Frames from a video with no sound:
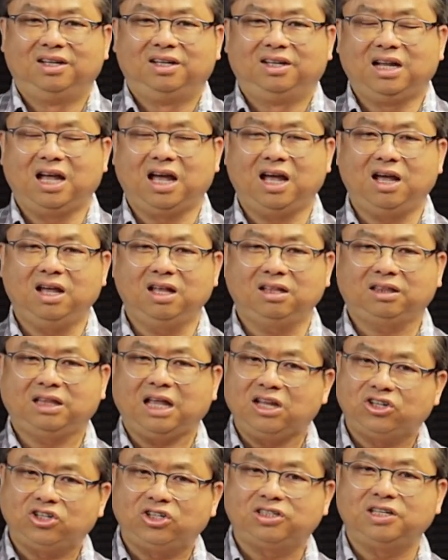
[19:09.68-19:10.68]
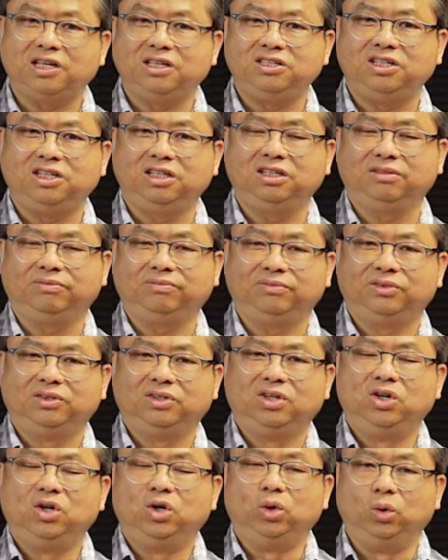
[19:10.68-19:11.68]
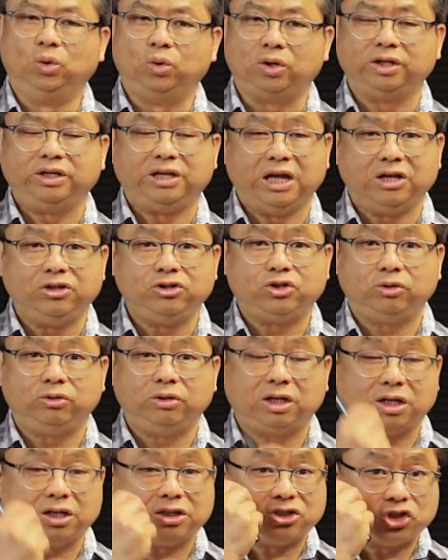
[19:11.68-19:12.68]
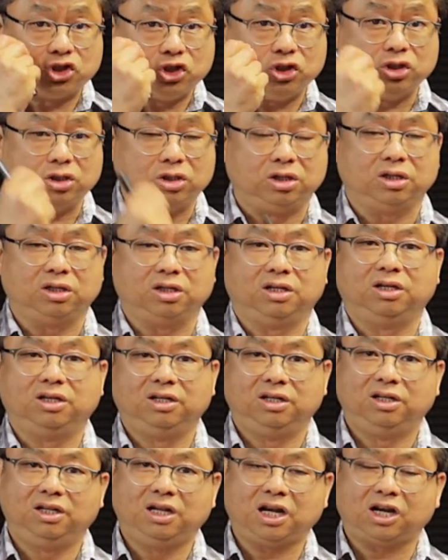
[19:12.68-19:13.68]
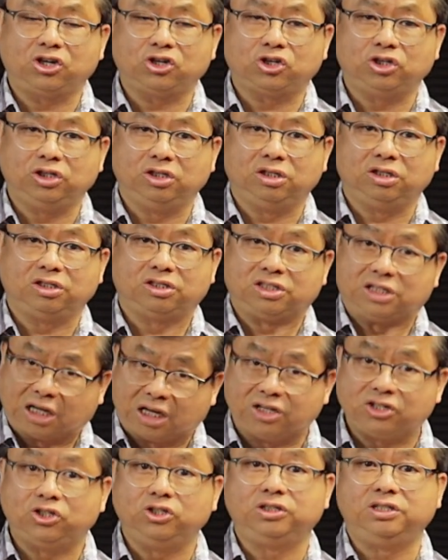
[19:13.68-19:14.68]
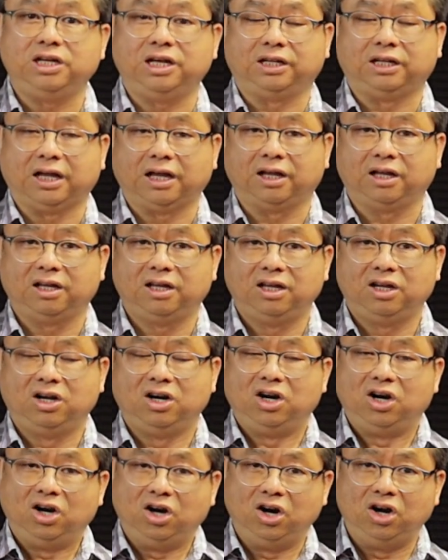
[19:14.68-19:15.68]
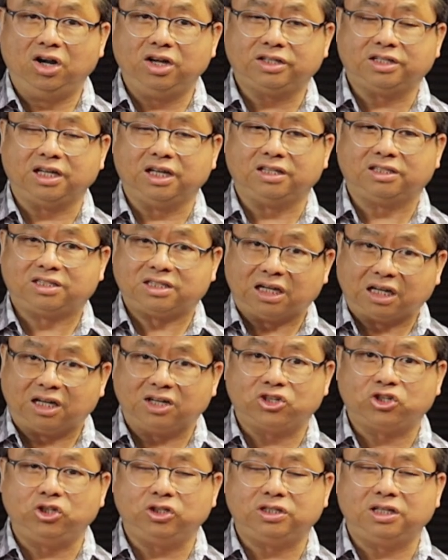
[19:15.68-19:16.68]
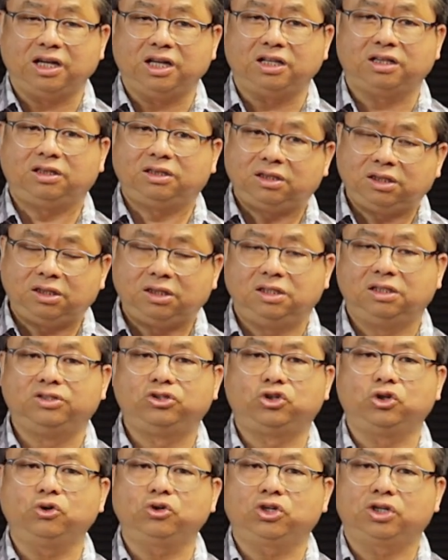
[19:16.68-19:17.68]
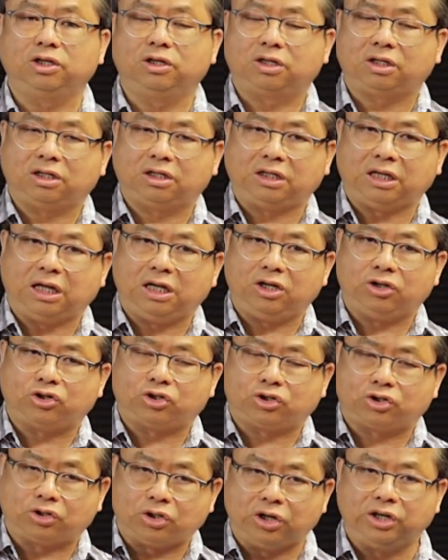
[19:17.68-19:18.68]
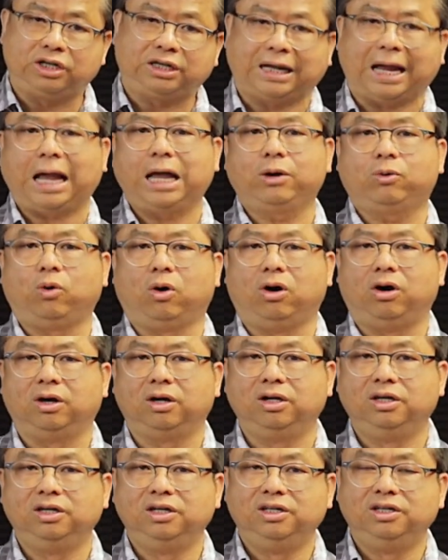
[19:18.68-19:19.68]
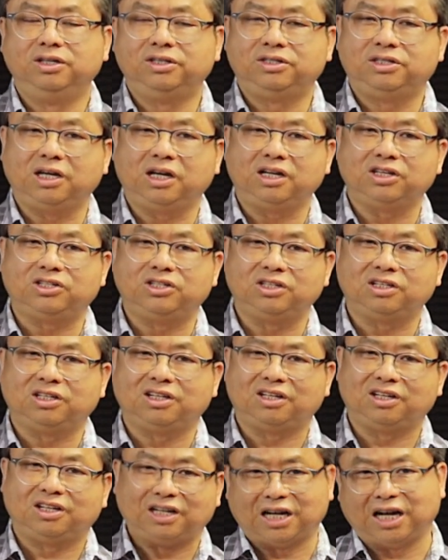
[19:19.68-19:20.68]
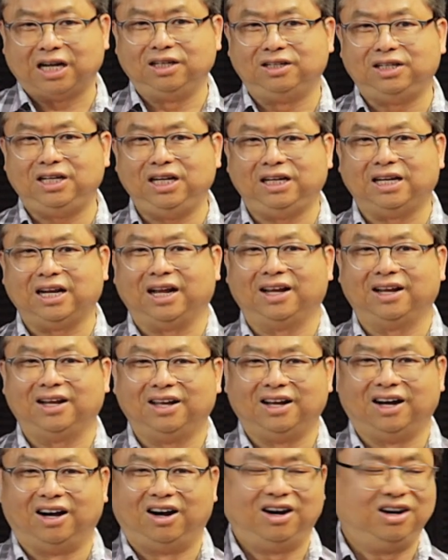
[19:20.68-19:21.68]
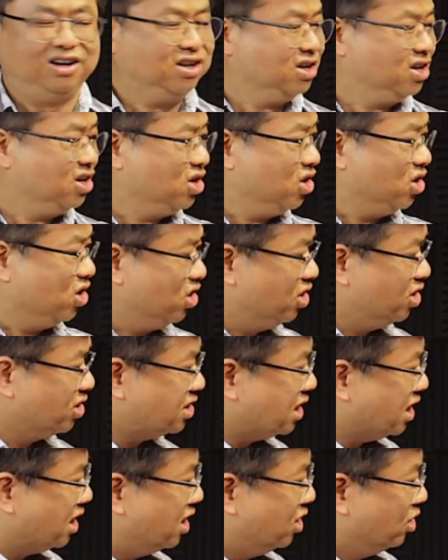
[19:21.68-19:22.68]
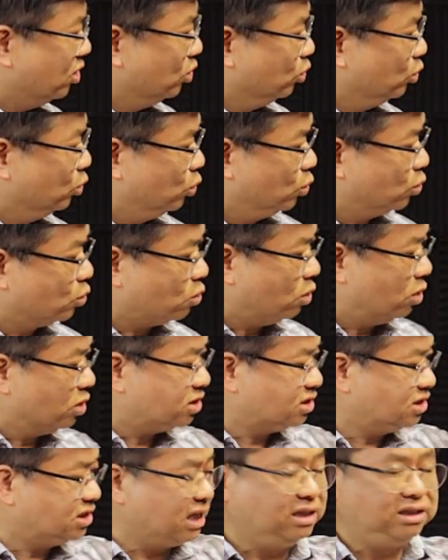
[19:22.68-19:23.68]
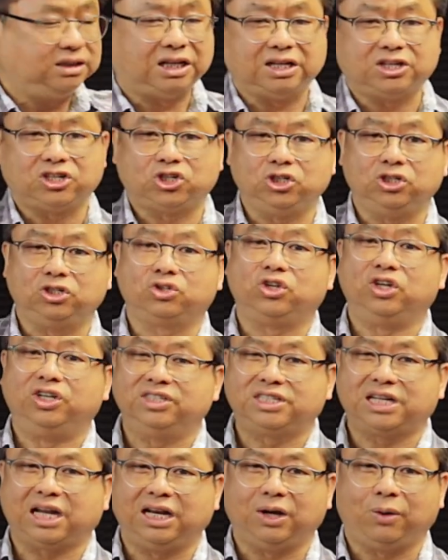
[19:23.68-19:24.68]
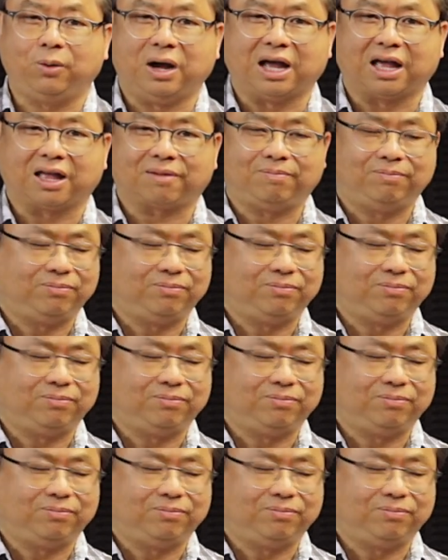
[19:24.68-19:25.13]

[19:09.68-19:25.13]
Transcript: 那”那但是圣经如果研究那个字，那个是整个世界的，而且整个世界就是给谁盖过，这个是肯定的哦。而且呢，如果真的是存在的话，